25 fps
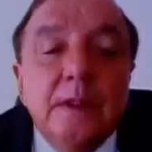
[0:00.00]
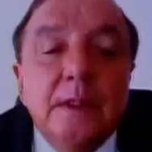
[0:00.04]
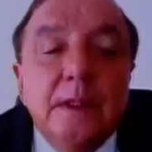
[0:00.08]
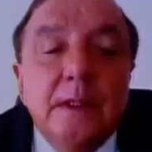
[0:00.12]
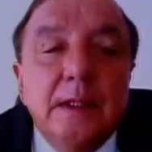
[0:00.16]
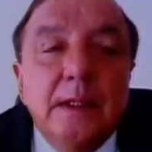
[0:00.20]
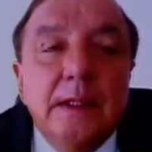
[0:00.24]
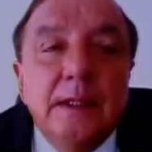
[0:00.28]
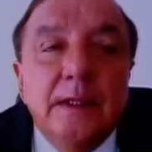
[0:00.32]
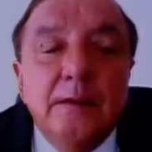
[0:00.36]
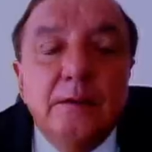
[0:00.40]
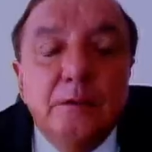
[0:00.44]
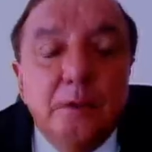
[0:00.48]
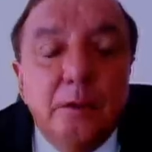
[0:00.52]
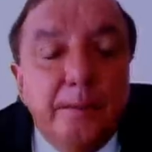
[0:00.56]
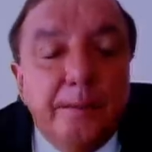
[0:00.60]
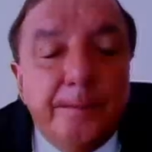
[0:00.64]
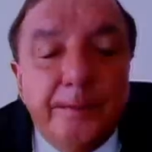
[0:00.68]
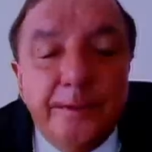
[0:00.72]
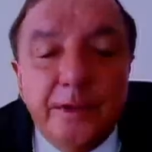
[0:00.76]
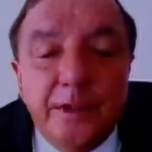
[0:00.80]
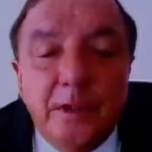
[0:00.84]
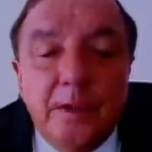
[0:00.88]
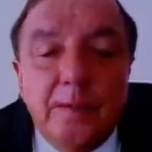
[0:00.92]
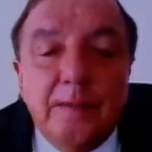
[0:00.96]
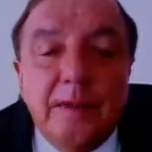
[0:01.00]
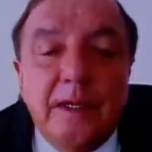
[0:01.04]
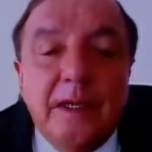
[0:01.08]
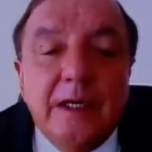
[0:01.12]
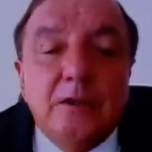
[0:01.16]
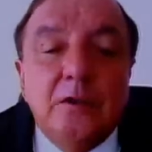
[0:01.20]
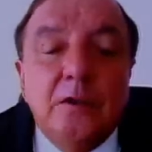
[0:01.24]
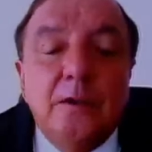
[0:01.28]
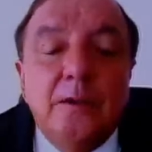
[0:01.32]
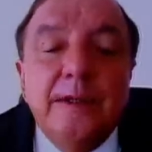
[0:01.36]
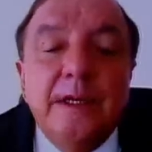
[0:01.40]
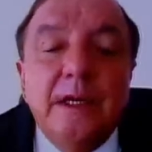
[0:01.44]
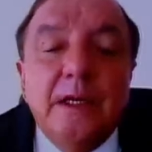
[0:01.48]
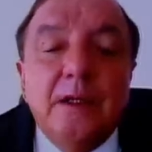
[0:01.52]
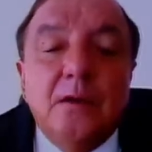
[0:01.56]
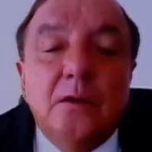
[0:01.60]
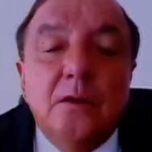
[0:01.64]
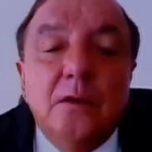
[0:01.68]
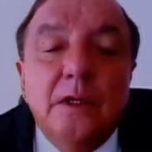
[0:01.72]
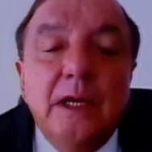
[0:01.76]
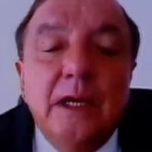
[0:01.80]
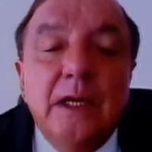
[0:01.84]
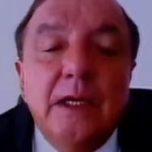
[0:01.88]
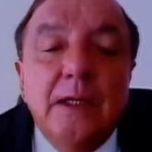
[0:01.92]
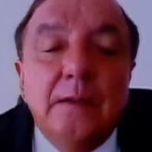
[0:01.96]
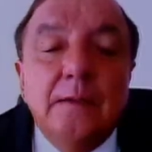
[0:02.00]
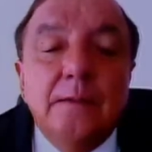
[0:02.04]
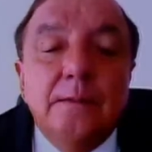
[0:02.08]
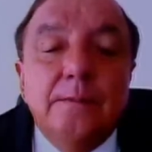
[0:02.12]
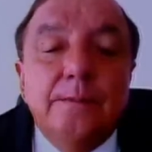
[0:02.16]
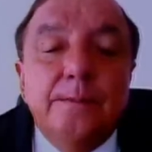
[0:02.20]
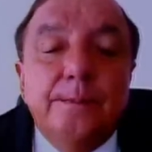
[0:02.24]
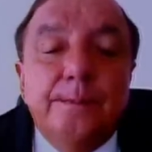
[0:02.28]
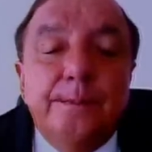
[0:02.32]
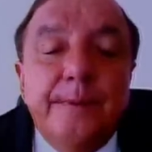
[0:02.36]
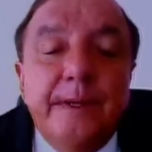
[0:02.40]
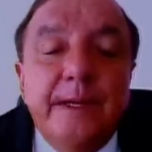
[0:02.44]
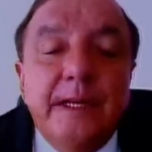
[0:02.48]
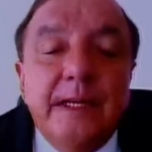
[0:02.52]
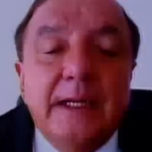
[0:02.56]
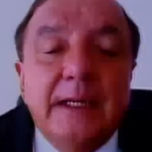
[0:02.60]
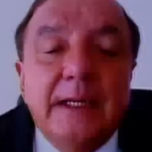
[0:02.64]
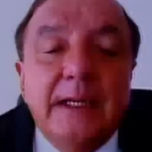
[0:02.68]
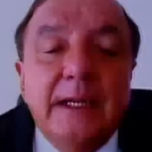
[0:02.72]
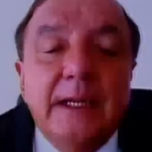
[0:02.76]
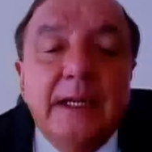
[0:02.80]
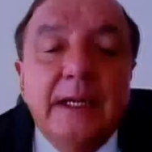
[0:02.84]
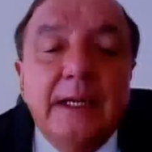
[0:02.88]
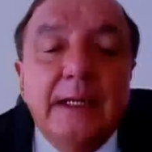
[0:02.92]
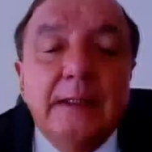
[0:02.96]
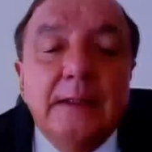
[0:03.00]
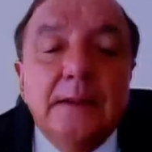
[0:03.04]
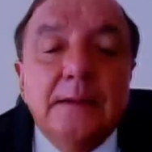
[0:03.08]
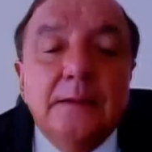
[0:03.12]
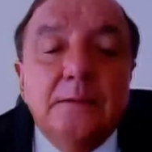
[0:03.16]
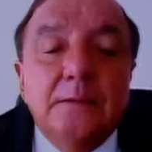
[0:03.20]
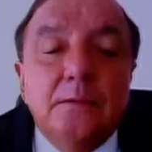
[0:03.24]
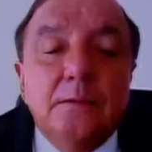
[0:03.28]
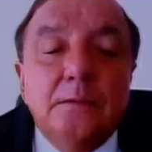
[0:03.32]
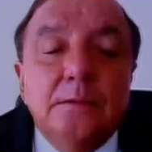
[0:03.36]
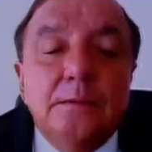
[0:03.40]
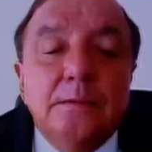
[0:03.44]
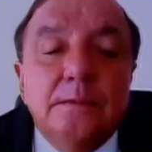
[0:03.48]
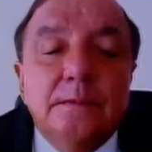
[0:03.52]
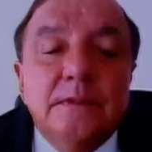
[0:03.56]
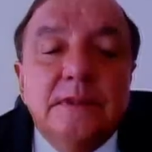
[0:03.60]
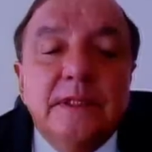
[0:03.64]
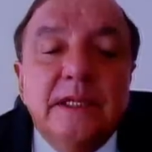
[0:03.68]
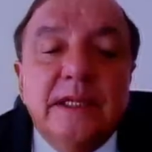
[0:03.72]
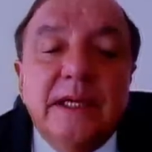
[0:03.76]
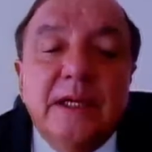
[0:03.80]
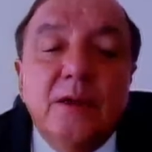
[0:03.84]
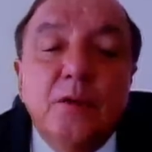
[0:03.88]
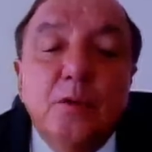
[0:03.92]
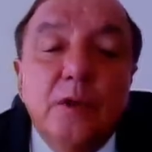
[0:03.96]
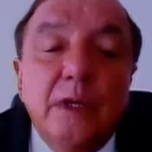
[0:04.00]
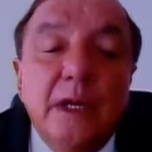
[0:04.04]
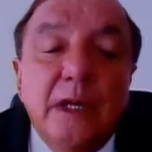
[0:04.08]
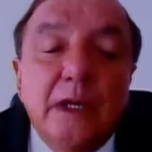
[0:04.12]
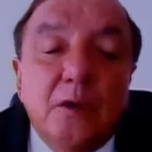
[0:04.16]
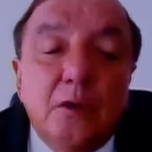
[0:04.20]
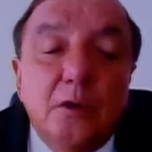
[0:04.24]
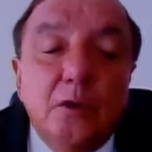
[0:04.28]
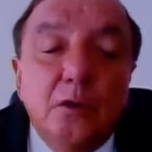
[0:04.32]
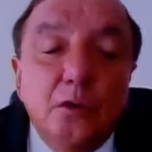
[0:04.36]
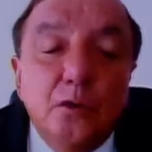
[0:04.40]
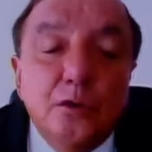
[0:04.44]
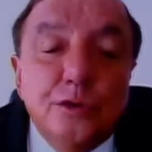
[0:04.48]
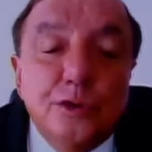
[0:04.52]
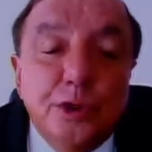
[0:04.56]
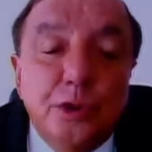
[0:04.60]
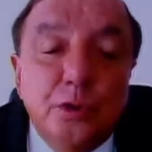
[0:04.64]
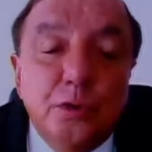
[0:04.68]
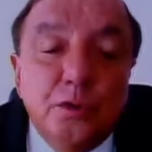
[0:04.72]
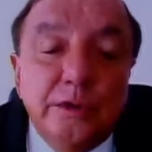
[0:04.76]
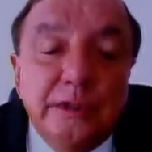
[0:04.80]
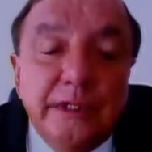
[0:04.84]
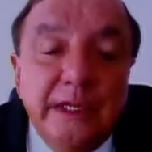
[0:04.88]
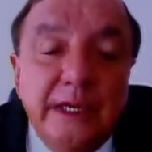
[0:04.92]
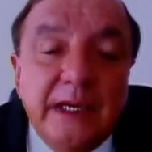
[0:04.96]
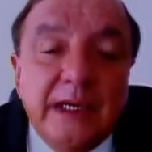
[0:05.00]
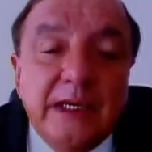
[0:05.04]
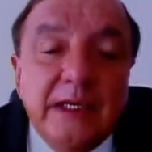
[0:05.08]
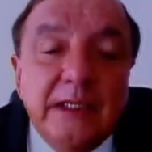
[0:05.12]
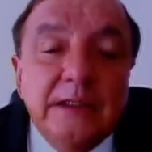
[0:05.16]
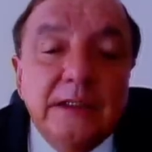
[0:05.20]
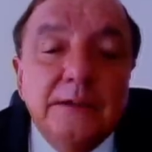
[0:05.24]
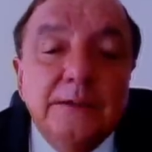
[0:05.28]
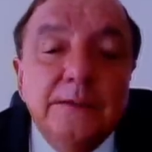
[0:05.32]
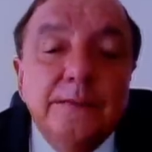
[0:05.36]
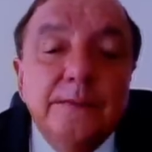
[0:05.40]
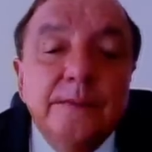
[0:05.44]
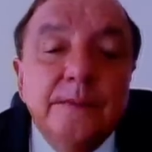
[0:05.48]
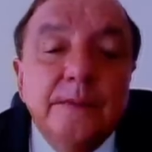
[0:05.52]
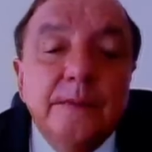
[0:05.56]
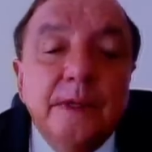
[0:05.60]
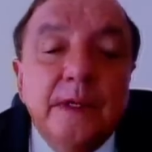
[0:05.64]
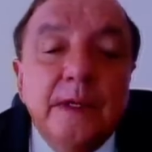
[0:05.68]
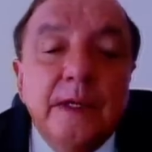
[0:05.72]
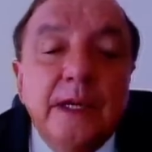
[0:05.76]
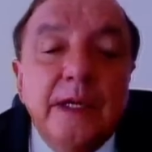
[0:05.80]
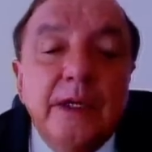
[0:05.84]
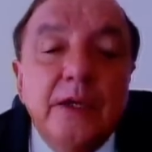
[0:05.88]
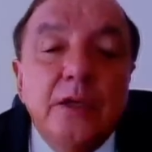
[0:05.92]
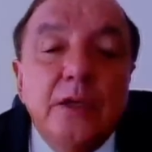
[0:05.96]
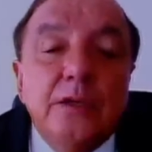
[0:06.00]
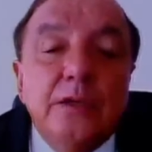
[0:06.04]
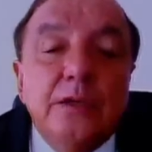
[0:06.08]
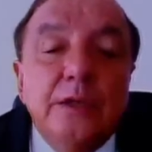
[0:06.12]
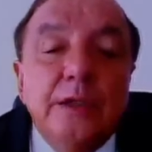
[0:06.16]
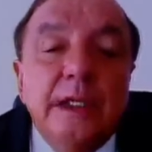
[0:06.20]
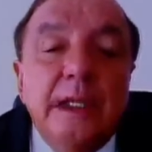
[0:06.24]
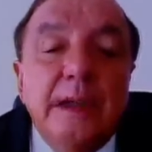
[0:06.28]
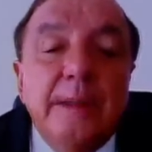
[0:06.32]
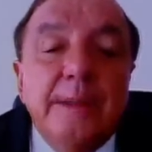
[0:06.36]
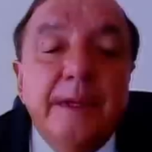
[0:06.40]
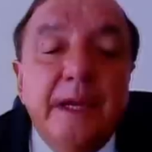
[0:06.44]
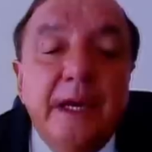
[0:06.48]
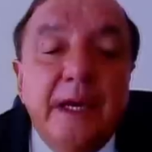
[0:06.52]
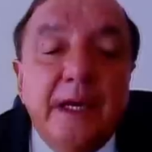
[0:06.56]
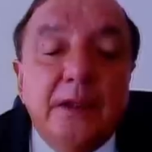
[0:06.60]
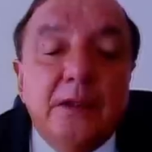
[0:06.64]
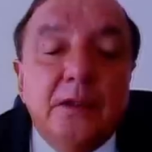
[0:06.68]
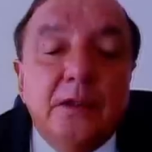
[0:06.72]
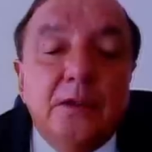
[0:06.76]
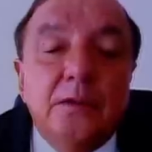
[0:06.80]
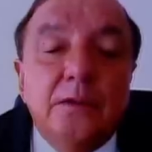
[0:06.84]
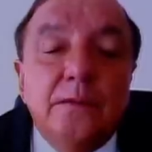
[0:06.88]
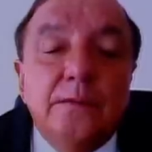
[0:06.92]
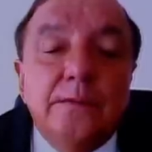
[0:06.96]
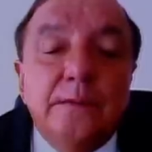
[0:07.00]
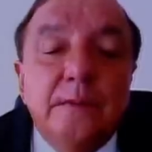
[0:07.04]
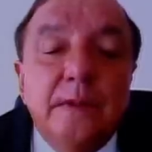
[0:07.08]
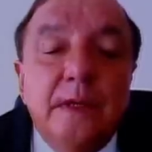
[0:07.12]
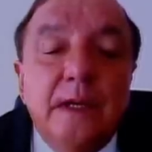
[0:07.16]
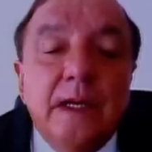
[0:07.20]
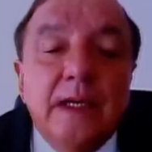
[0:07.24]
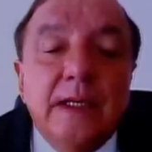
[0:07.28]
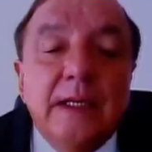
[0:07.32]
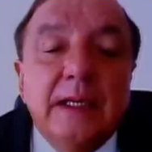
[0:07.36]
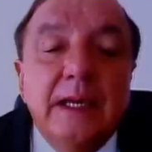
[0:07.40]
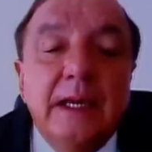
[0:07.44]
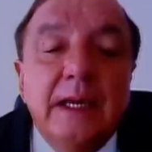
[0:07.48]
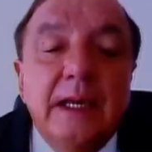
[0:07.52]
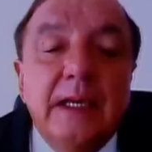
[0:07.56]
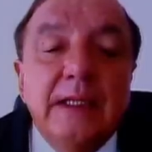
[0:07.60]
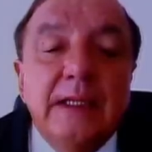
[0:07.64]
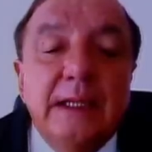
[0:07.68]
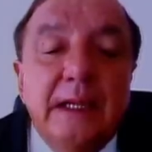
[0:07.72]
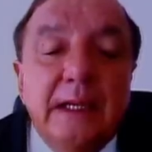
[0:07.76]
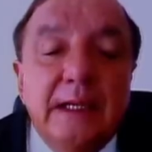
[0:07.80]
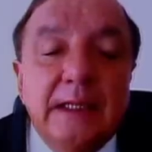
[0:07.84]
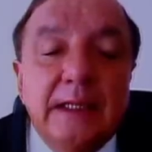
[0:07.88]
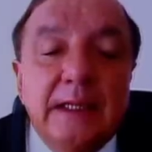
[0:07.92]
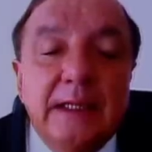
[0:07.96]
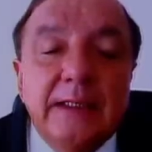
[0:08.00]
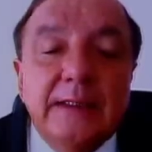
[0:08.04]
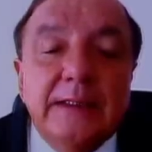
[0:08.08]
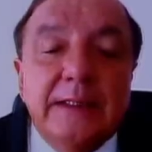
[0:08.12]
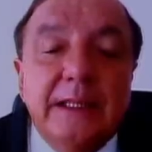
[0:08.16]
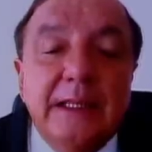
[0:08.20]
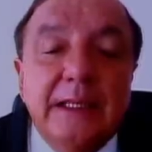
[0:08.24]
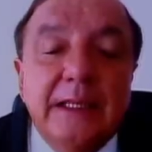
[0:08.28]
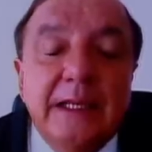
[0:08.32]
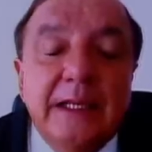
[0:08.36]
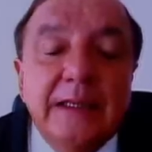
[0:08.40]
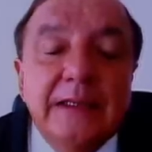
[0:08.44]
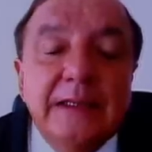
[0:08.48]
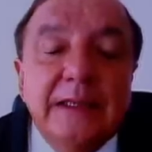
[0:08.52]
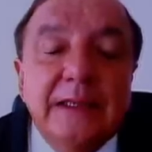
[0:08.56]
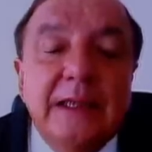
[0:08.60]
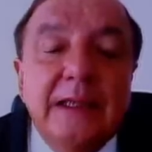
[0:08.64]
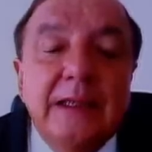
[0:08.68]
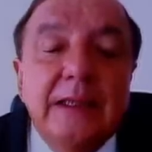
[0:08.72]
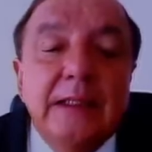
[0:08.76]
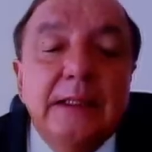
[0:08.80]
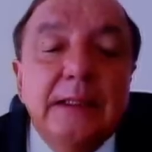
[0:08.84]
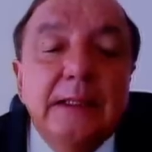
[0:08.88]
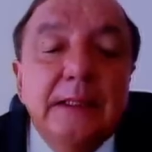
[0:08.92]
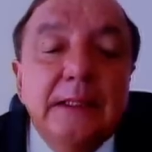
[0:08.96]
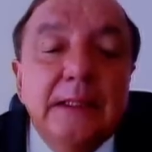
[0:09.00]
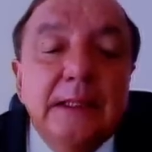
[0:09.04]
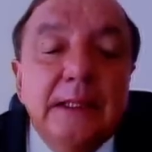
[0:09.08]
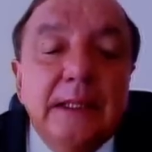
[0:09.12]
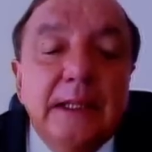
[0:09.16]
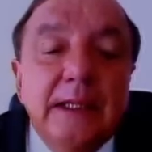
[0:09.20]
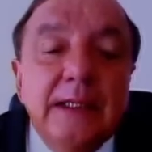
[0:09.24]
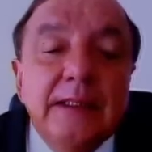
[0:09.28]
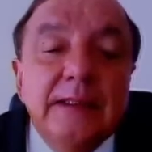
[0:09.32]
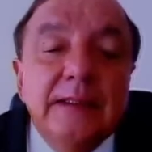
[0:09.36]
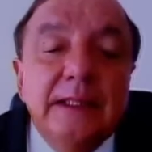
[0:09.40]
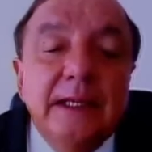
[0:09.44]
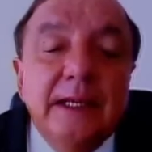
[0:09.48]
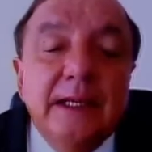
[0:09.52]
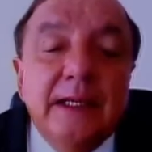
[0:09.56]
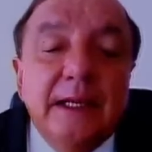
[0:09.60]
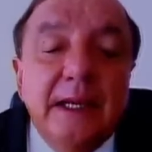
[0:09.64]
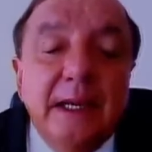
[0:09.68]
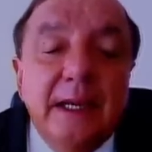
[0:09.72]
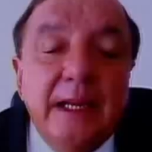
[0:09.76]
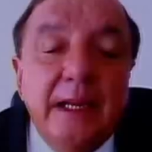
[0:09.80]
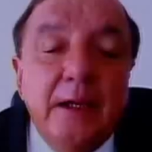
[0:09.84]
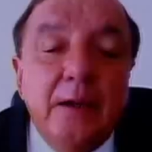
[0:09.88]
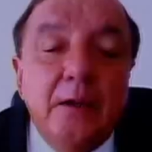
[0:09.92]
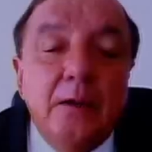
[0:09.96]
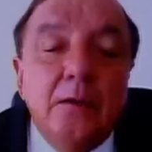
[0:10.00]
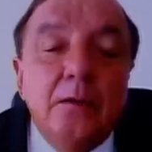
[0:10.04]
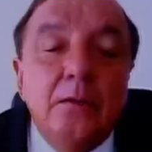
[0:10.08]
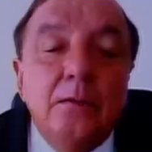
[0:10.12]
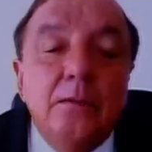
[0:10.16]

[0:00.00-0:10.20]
Eh, no he podido hablar todavía con él para que se reúna con Lucio Gutiérrez y yo estoy abierto a que haya esta alianza entre Creo,